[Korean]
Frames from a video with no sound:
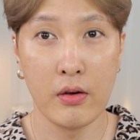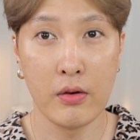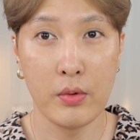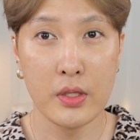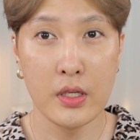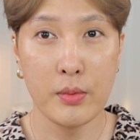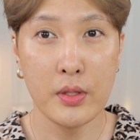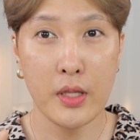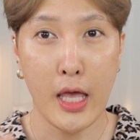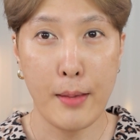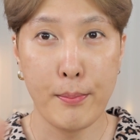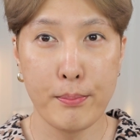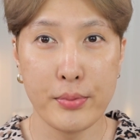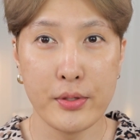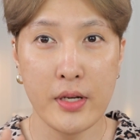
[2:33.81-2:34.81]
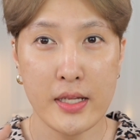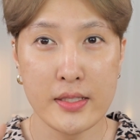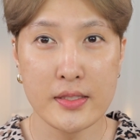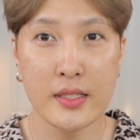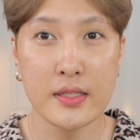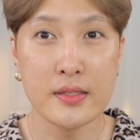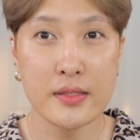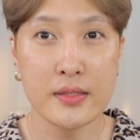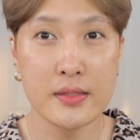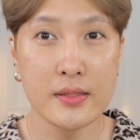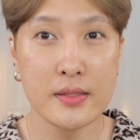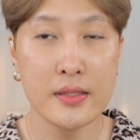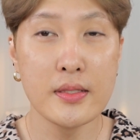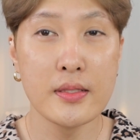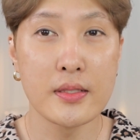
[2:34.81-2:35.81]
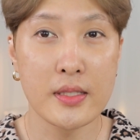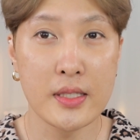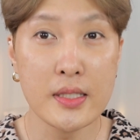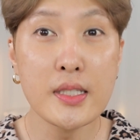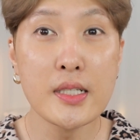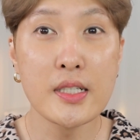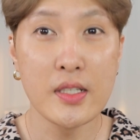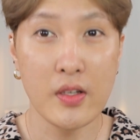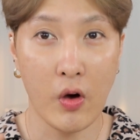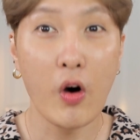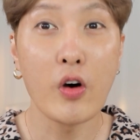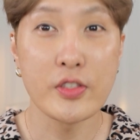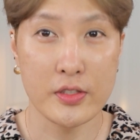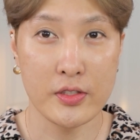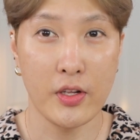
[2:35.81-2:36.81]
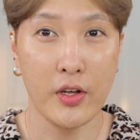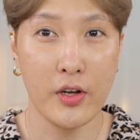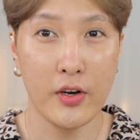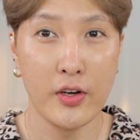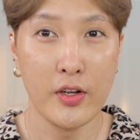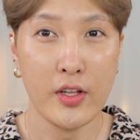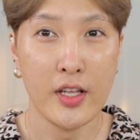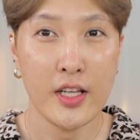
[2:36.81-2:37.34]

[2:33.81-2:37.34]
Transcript: 왜냐면 앰플 에센스를 기능을 넣었어요.